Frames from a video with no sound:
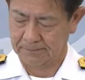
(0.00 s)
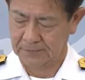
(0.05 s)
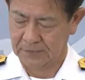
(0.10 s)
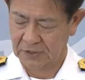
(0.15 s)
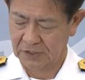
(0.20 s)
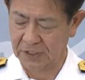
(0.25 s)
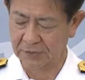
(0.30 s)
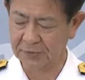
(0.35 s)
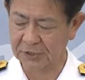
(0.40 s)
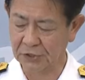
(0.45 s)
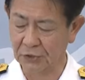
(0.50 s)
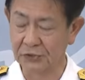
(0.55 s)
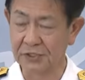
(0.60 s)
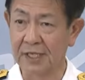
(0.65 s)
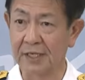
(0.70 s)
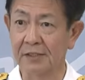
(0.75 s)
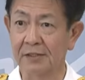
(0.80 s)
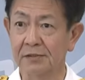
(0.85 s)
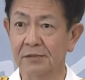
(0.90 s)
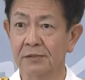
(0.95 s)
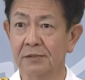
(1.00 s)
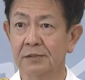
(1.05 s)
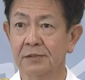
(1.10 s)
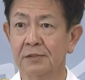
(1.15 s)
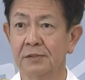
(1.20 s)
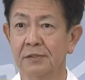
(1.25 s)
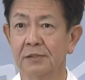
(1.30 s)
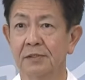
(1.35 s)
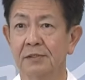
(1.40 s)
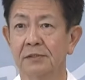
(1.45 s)
秘密保全、
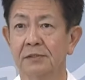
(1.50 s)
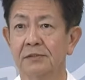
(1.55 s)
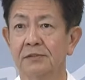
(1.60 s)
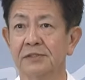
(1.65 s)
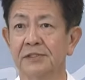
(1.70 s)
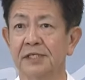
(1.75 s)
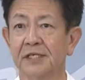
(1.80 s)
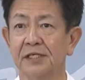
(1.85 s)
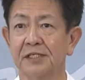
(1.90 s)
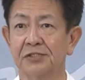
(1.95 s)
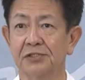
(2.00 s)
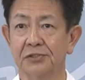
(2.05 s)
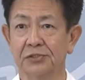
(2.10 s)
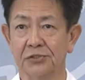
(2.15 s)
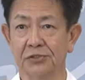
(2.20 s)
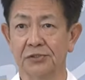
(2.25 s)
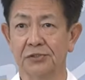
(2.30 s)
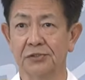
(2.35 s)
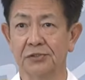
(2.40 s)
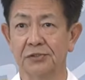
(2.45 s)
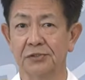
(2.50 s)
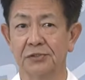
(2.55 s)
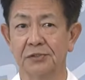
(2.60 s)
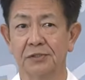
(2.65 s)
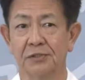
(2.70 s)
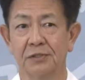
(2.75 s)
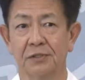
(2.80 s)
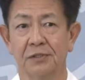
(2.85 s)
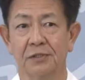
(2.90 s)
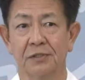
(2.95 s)
不正受給、
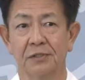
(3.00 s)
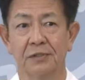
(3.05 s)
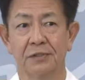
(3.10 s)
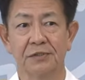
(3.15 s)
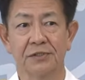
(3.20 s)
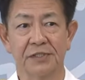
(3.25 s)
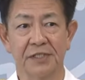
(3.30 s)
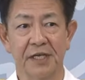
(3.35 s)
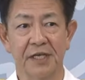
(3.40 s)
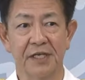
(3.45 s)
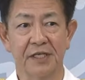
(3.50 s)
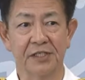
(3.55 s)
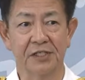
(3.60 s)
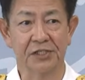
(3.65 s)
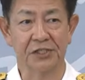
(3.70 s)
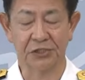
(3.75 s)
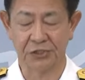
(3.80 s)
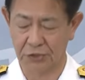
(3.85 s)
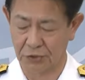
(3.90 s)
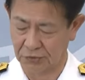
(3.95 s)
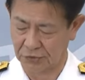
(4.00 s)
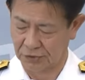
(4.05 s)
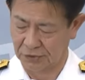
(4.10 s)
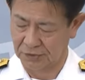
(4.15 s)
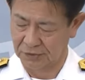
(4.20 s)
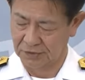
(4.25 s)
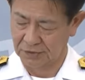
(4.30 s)
不正喫食